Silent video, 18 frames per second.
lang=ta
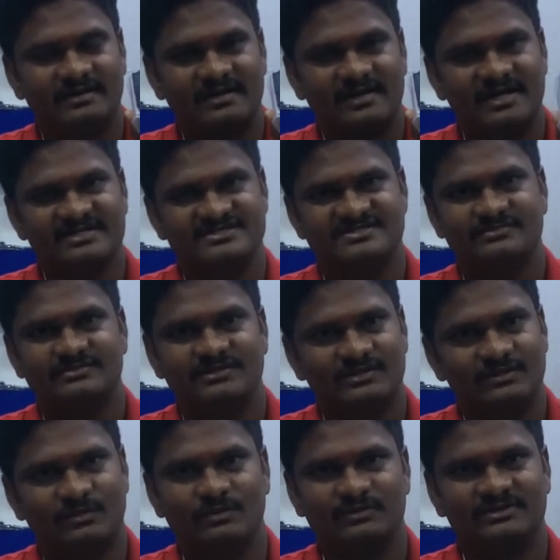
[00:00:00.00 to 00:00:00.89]
கனெக்ஷனும்
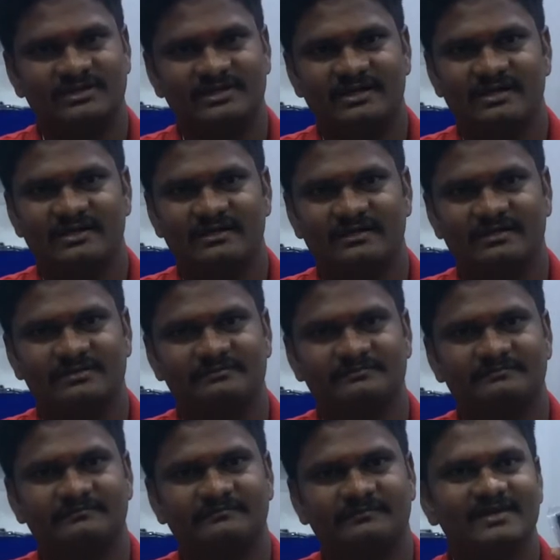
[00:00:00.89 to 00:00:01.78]
இதில் கொடுத்துருக்குறாங்க
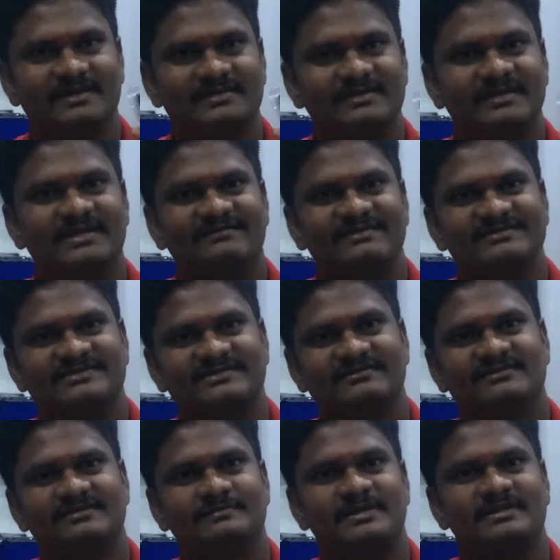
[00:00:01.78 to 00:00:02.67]
இந்த
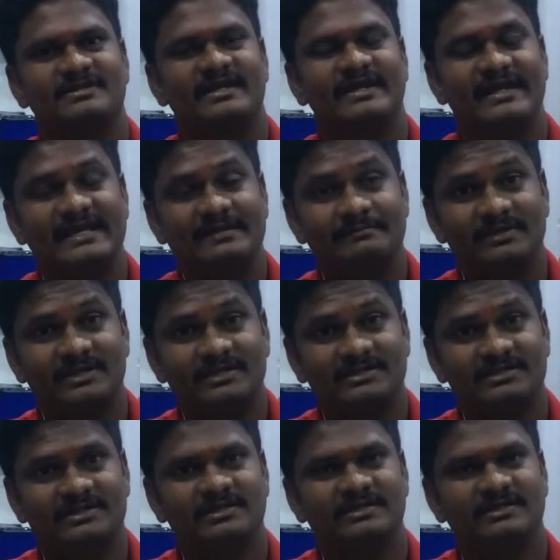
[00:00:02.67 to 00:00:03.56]
டிவைஸில் வந்து பார்த்தீங்கன்னா
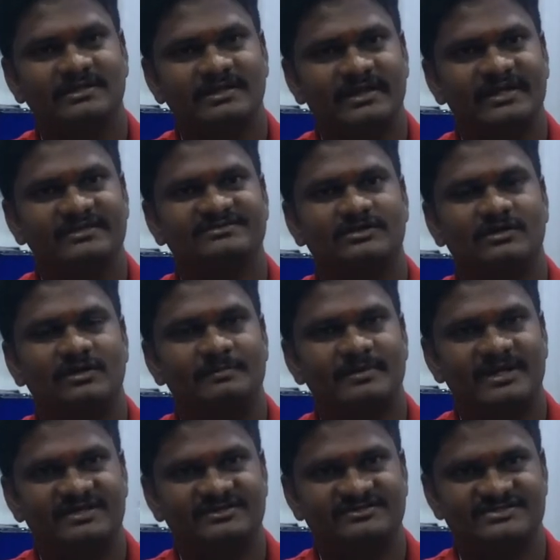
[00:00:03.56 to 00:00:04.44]
இன்பில்டட் லினக்ஸ்
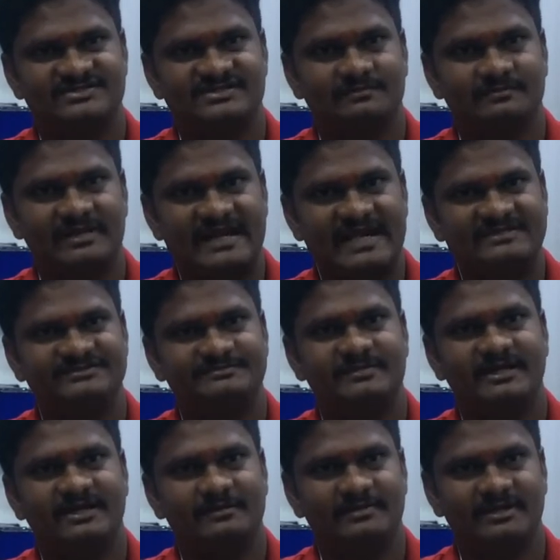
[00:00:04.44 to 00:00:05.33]
ஆப்ரேட்டிங் சிஸ்டம்
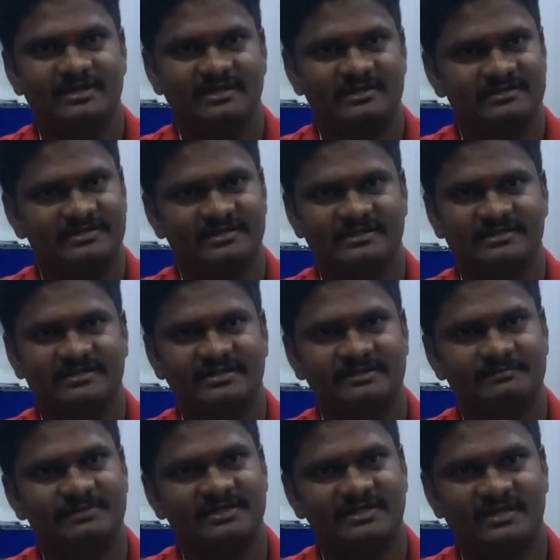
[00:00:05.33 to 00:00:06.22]
ராஸ்பெரி அப்படிங்கிறது இருக்குது
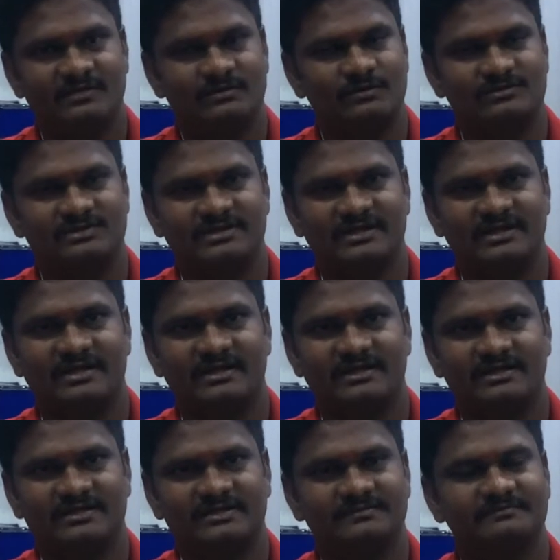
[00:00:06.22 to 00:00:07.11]
இன்பில்டடாக கொடுத்துருக்குறாங்க